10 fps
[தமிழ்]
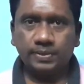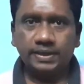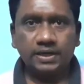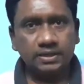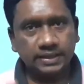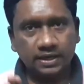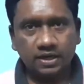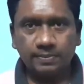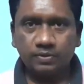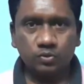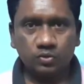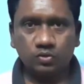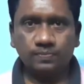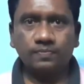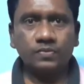பண்ணிங்களோ அது எல்லாமே
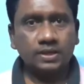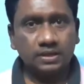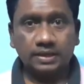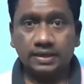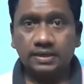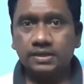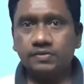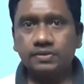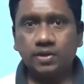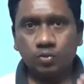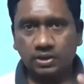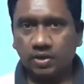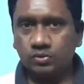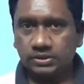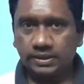கொடுக்கணும் ரெண்டாவது வந்து அவங்க
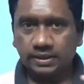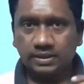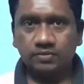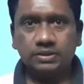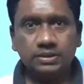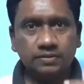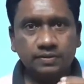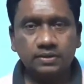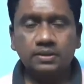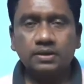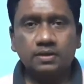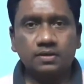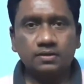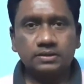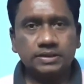கவுன்சிலிங் அதாவது இந்த
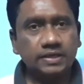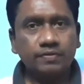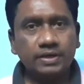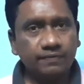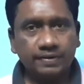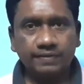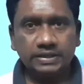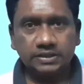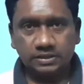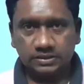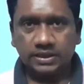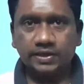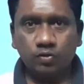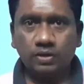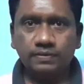சர்டிஃபிகேட் வெரிஃபிகேஷன்
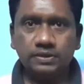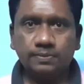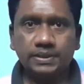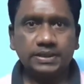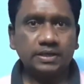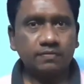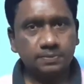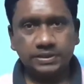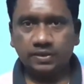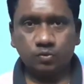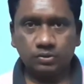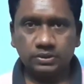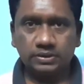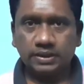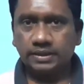ஷெடியூலில் வந்து பார்த்தீங்கன்னா வெப்சைட்டில்
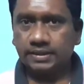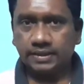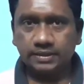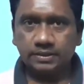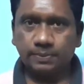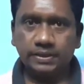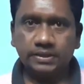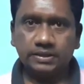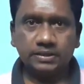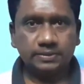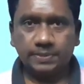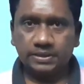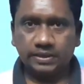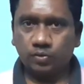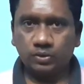கொடுத்துருந்தாங்க நீங்கள் எடுத்து பிரிண்ட் எடுத்து
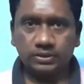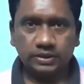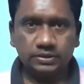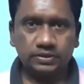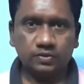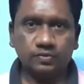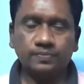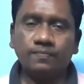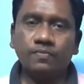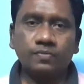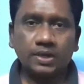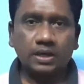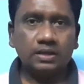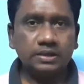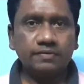பார்த்தீங்கன்னா உங்களுக்கு தெரிஞ்சிருக்கும்
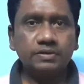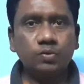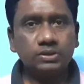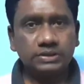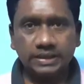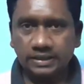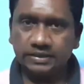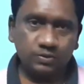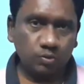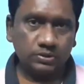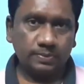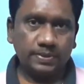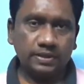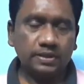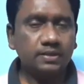அதில் வந்து ஒரு செக்லிஸ்ட்
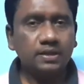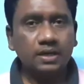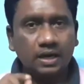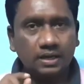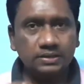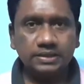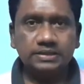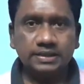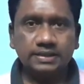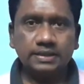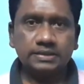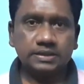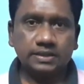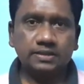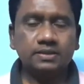கொடுத்துருப்பாங்க அந்த செக்லிஸ்ட்டில்